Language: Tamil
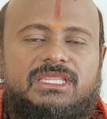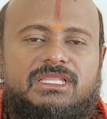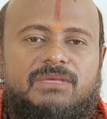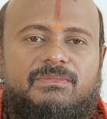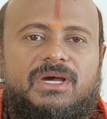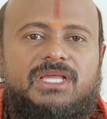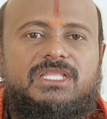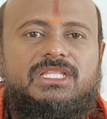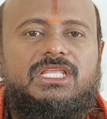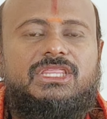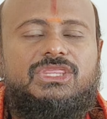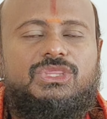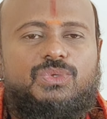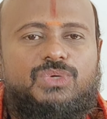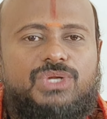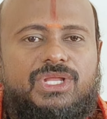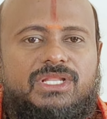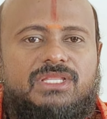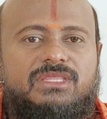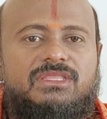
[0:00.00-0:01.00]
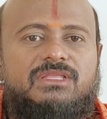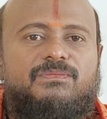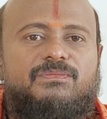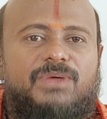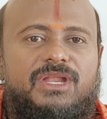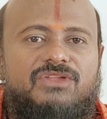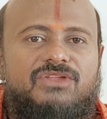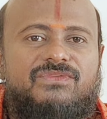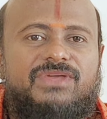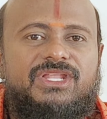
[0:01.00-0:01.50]
இந்த மாதிரி தொடர்ந்து
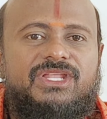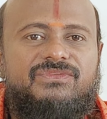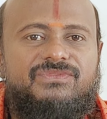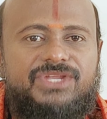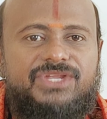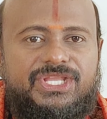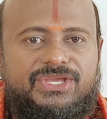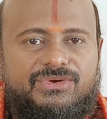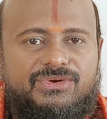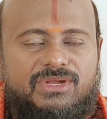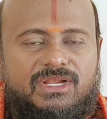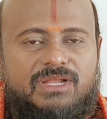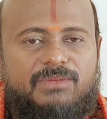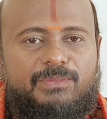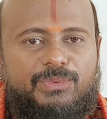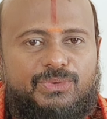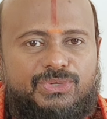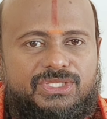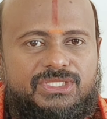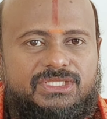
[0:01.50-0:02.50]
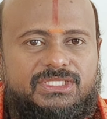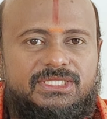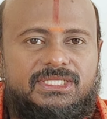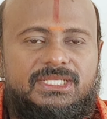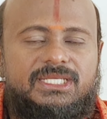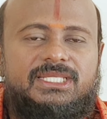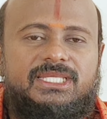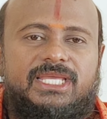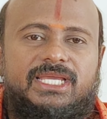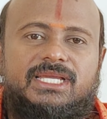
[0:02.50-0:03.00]
பல்வேறு வீடியோக்களை
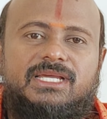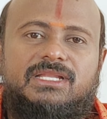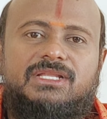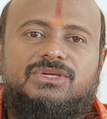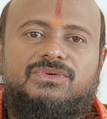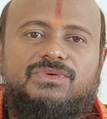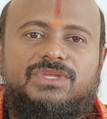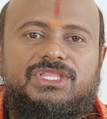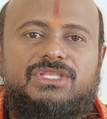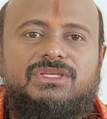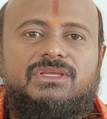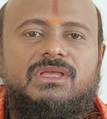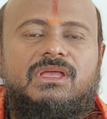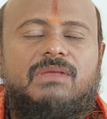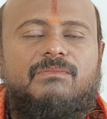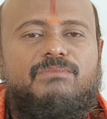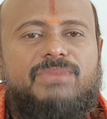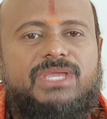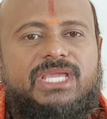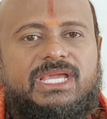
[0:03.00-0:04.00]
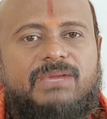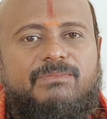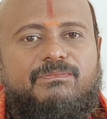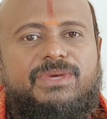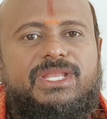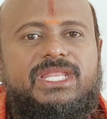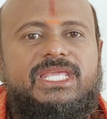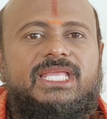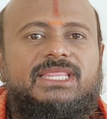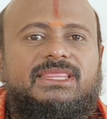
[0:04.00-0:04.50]
போடுறதுக்கு எங்களுக்கு வந்து
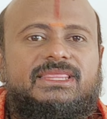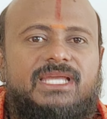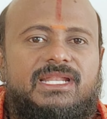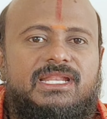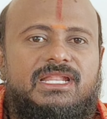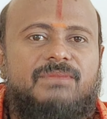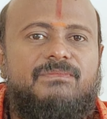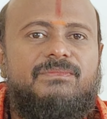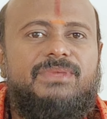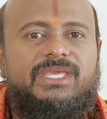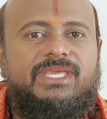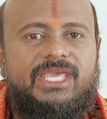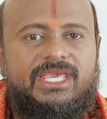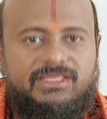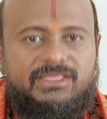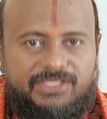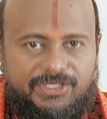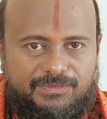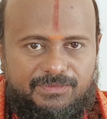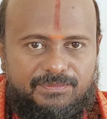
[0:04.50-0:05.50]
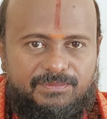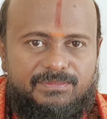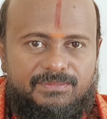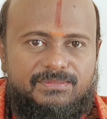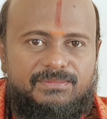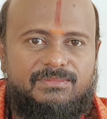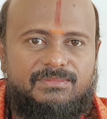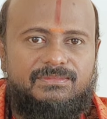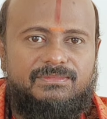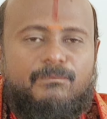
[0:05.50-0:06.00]
மிகப்பெரிய தன்னம்பிக்கையை தரும்
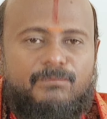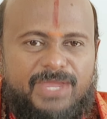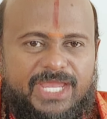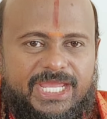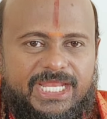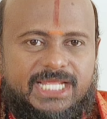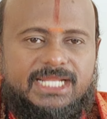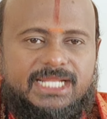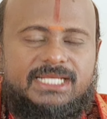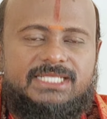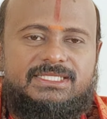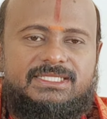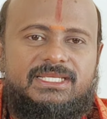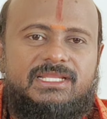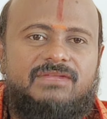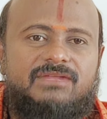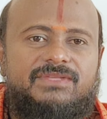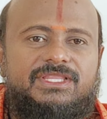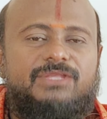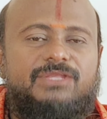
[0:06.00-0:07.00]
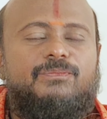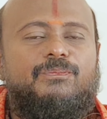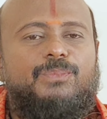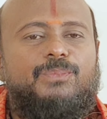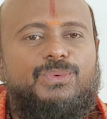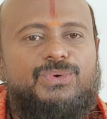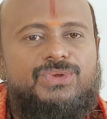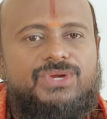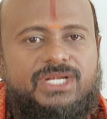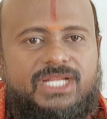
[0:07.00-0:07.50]
மீன ராசியில வந்து
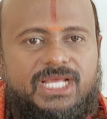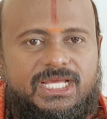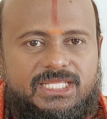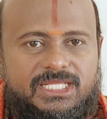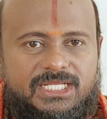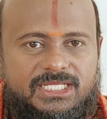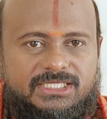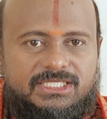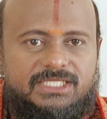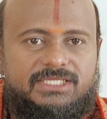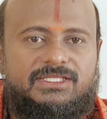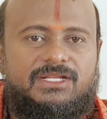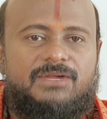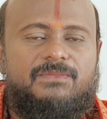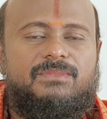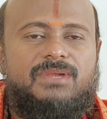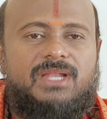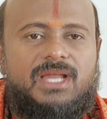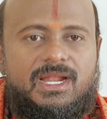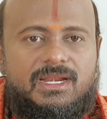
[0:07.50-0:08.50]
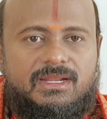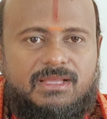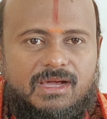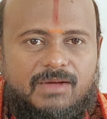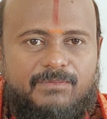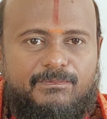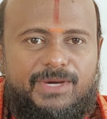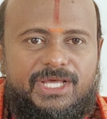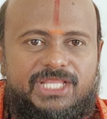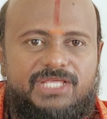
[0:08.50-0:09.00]
போரட்டாதி நட்சத்திரம்
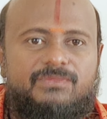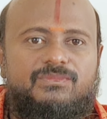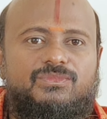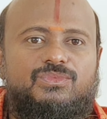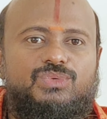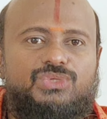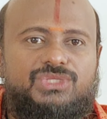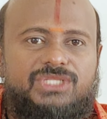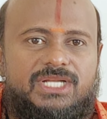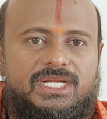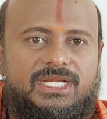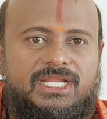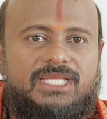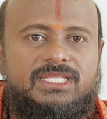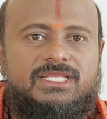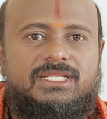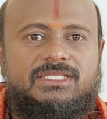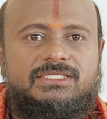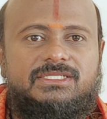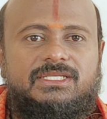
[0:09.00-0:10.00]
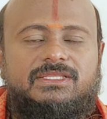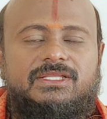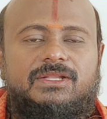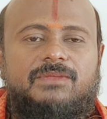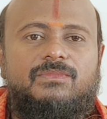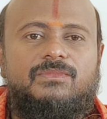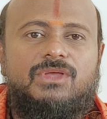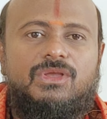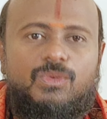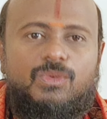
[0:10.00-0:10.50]
நான்காம் பாதம் உத்தரட்டாதி
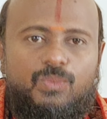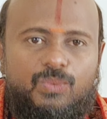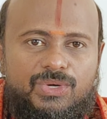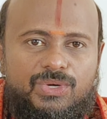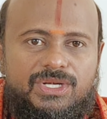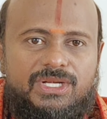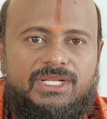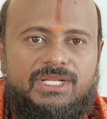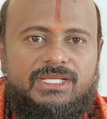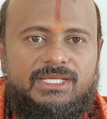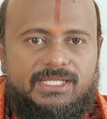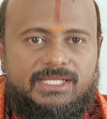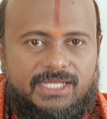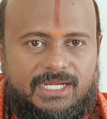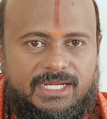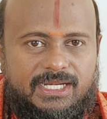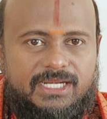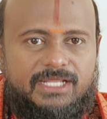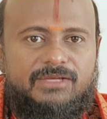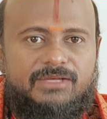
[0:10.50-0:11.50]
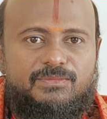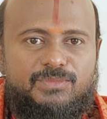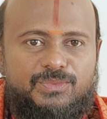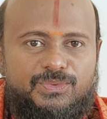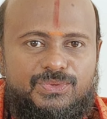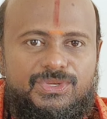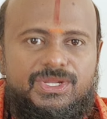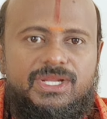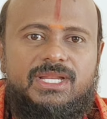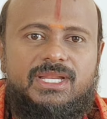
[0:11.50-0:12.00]
நட்சத்திரம் ஒன்று ரெண்டு
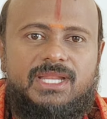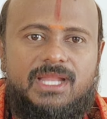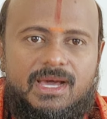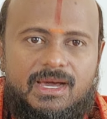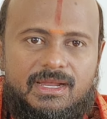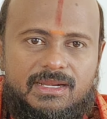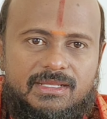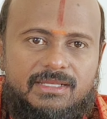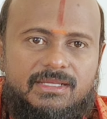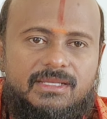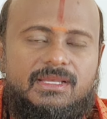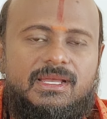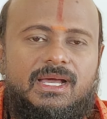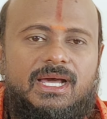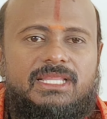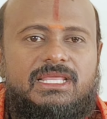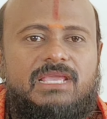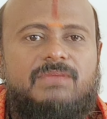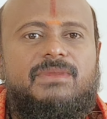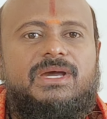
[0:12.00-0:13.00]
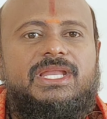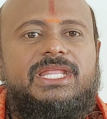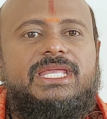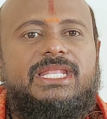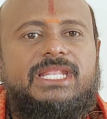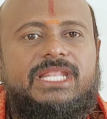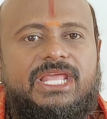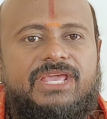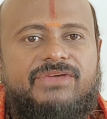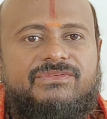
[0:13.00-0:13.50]
மூணு நாலு அதே மாதிரி
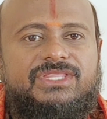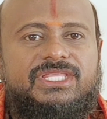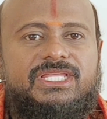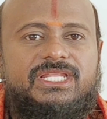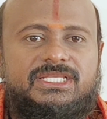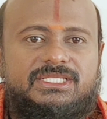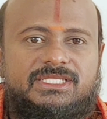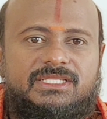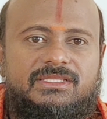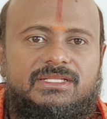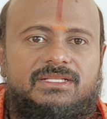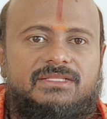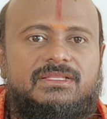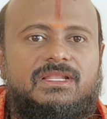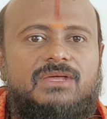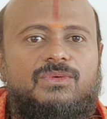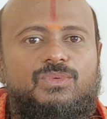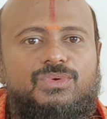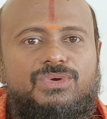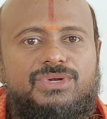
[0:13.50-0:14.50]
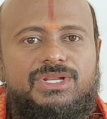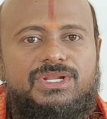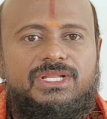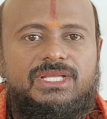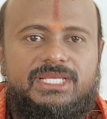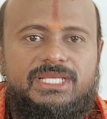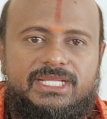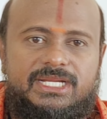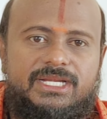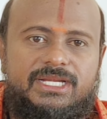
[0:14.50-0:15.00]
ரேவதி நட்சத்திரத்துல
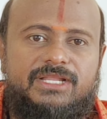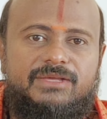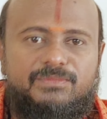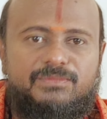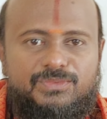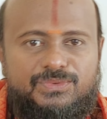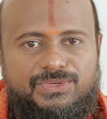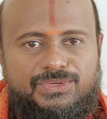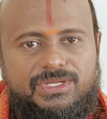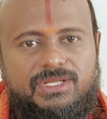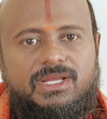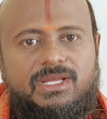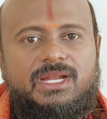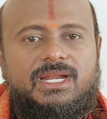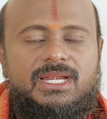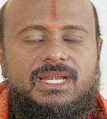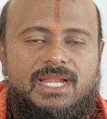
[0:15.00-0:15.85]
ஒன்று இரண்டு மூன்று